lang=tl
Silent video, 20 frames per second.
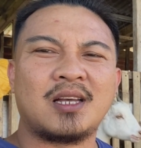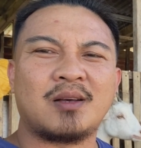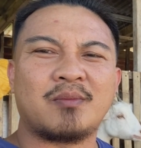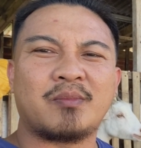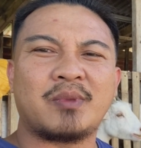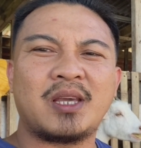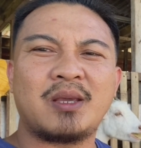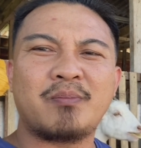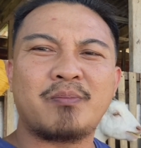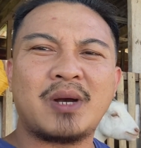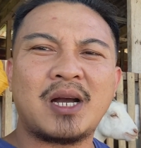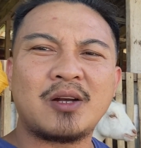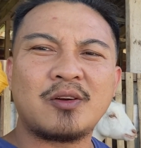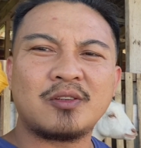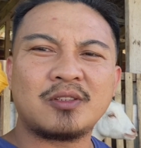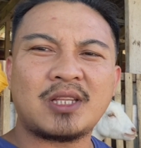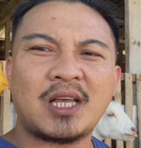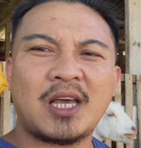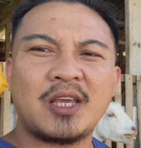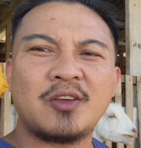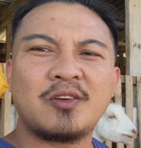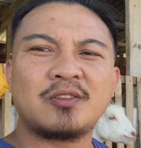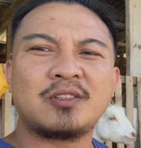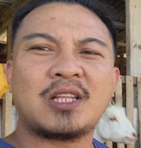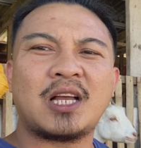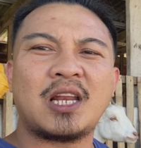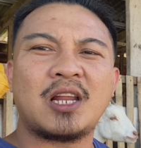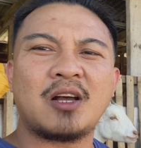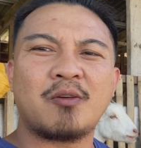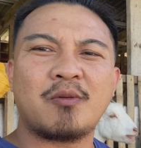may bago tayong
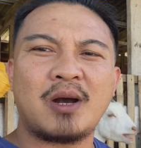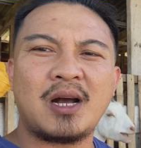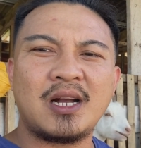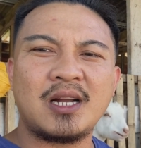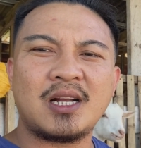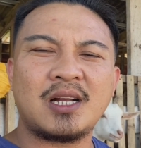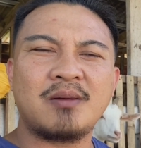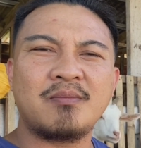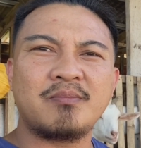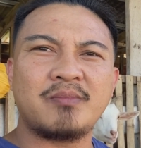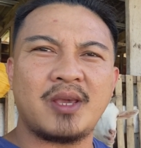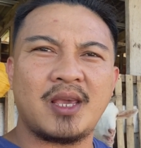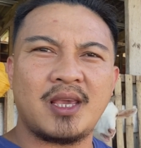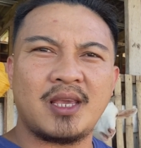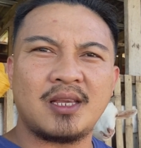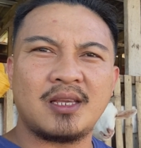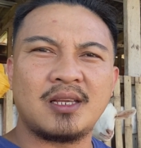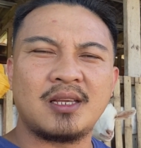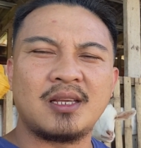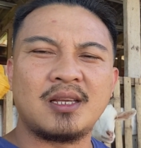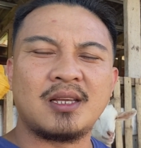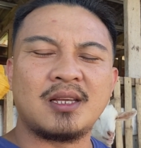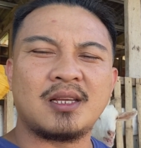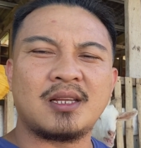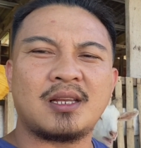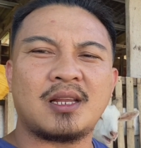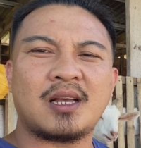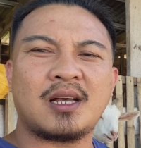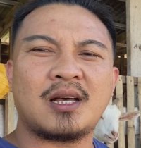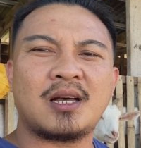dalawang kambing
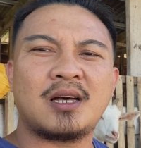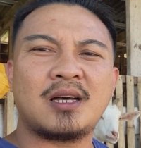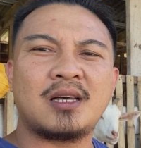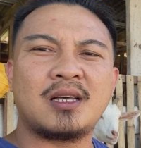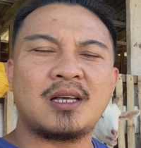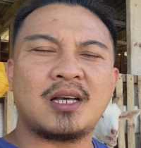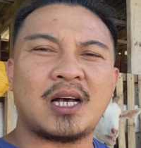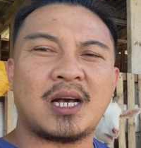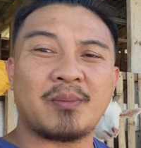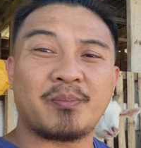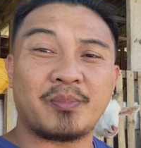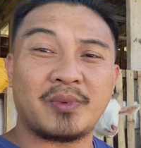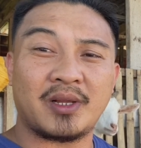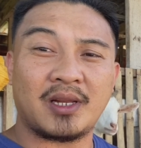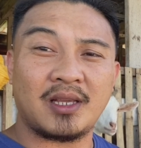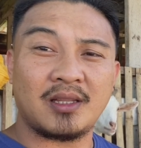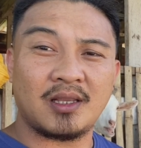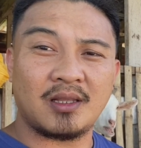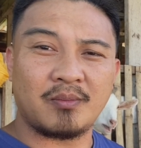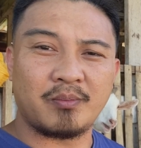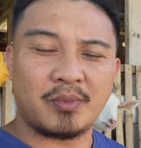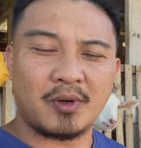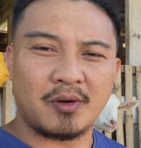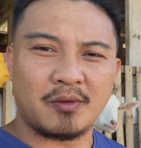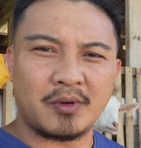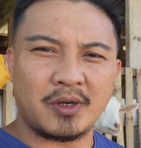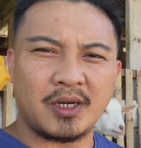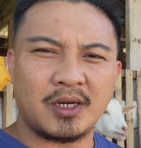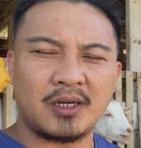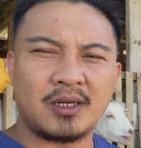na upgraded
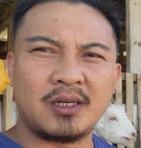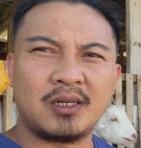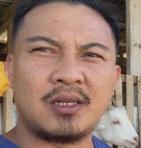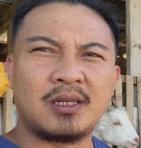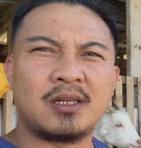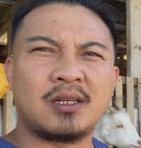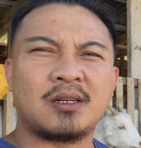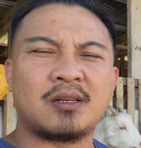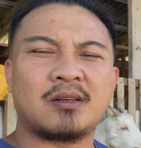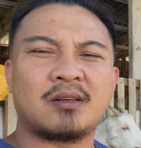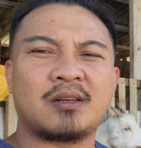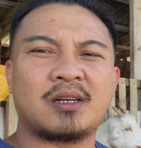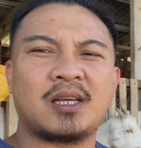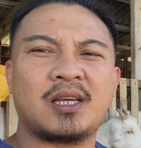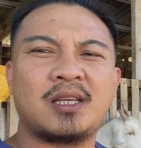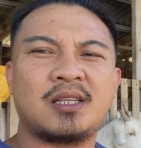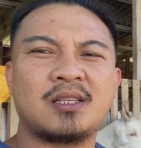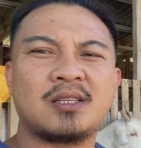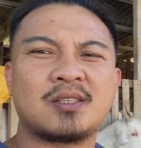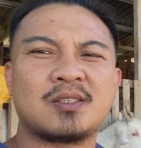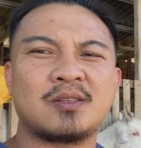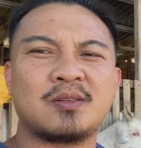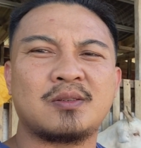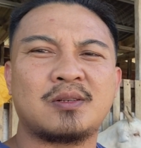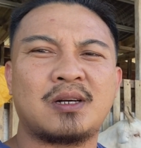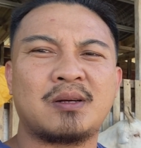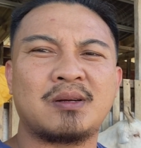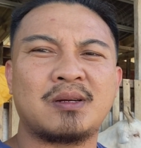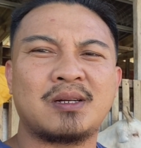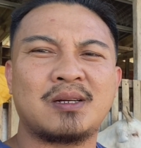bower. Alright,
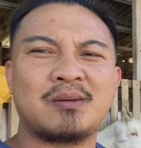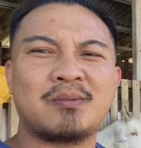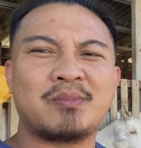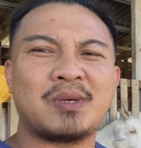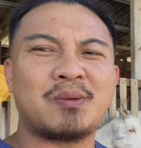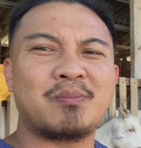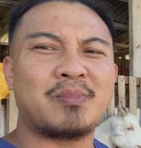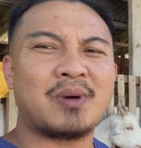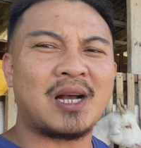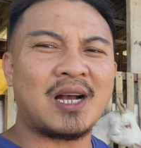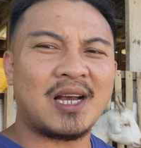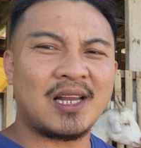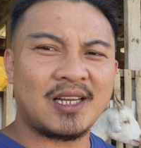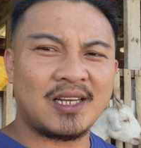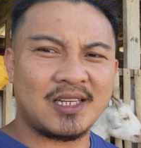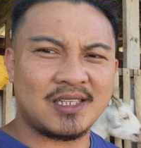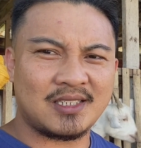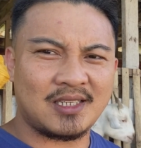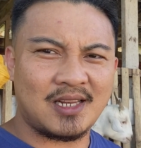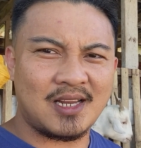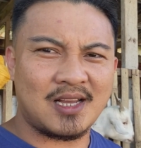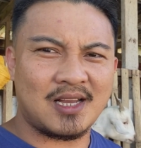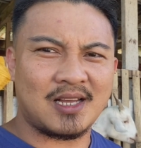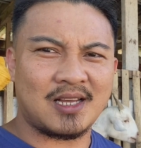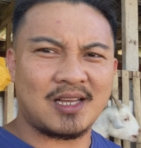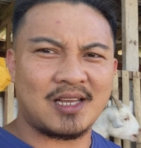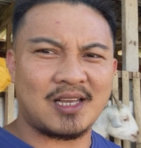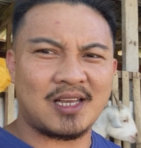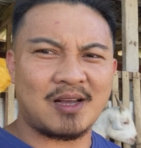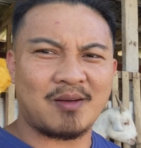so ang may pangalan na sila.
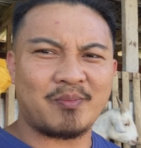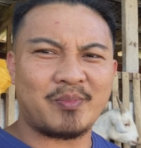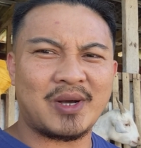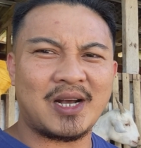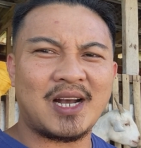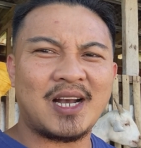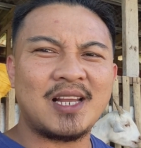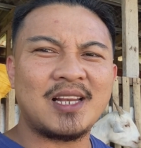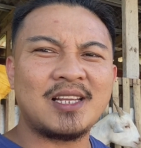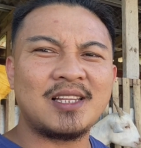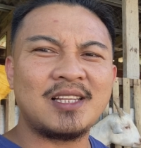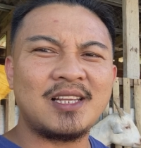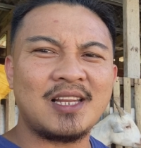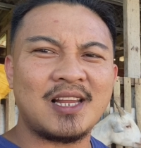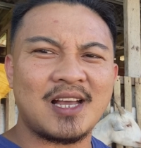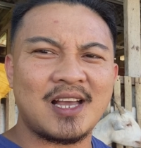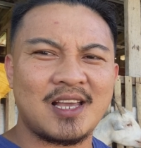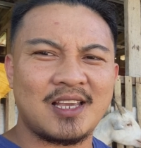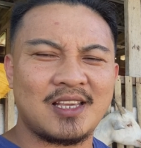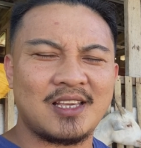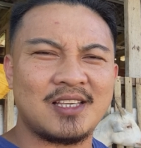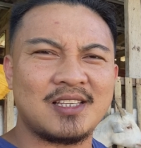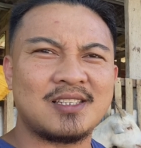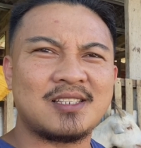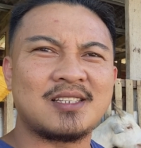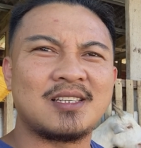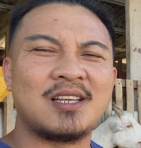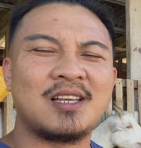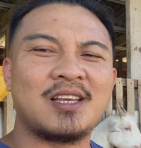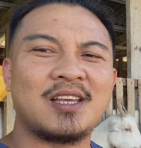Ang pangalan nila
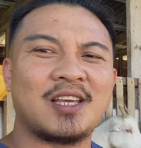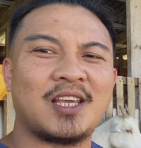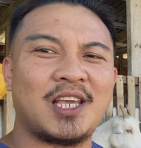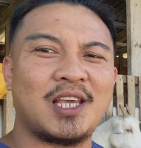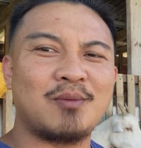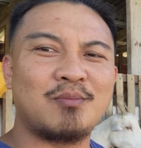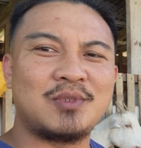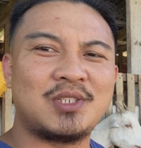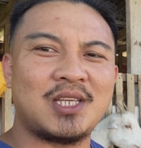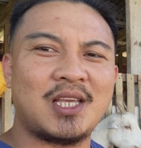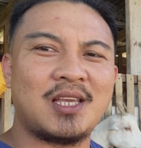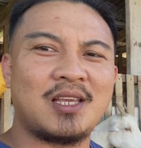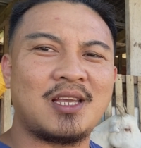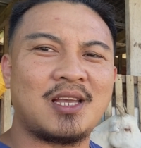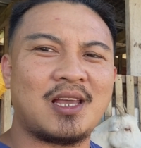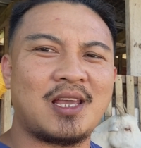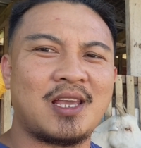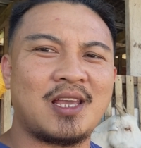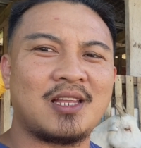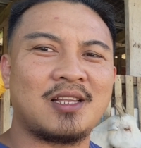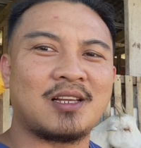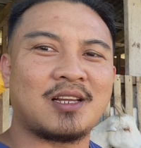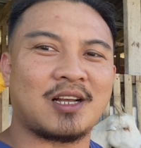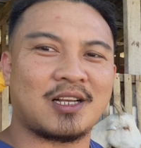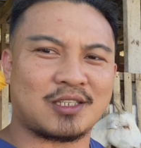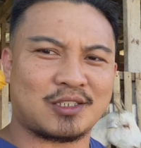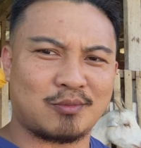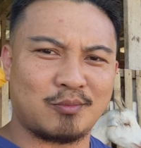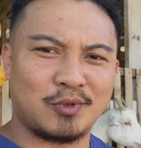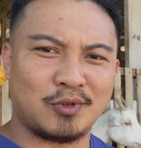is MJ and
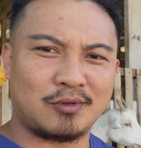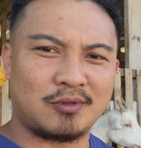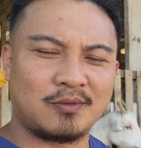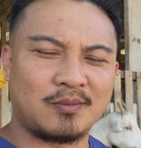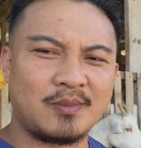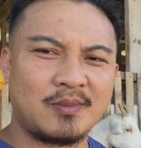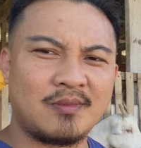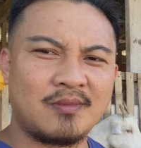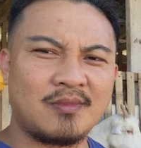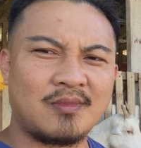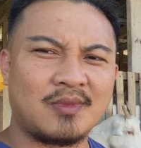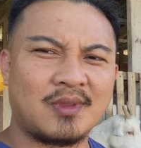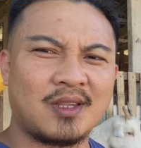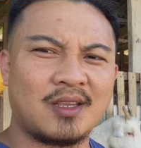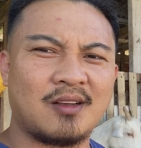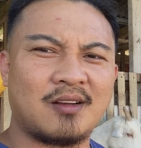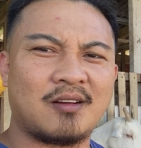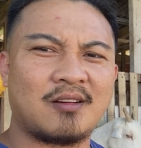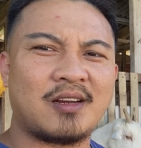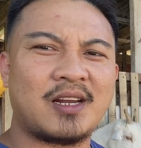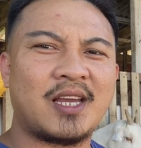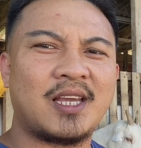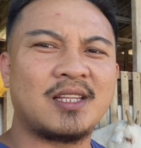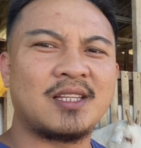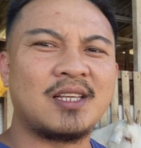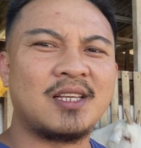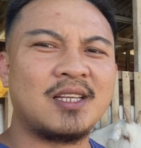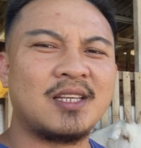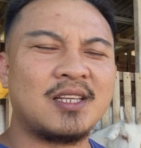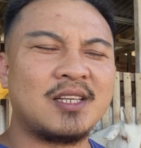Kasmut. Alright,
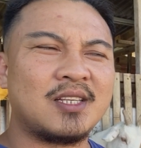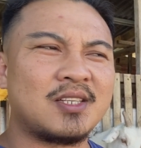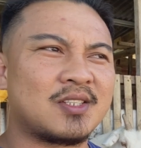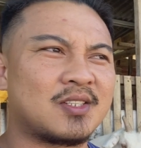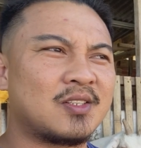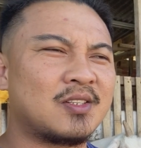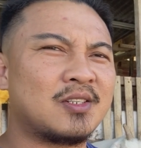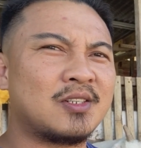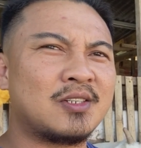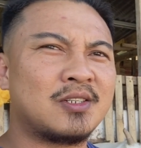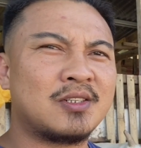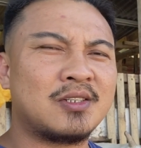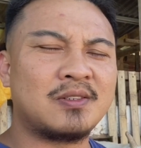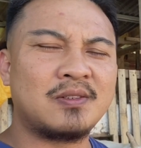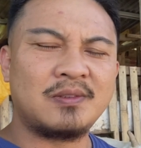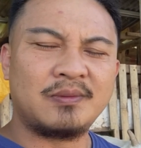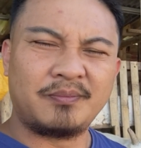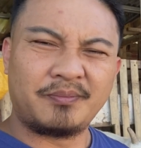so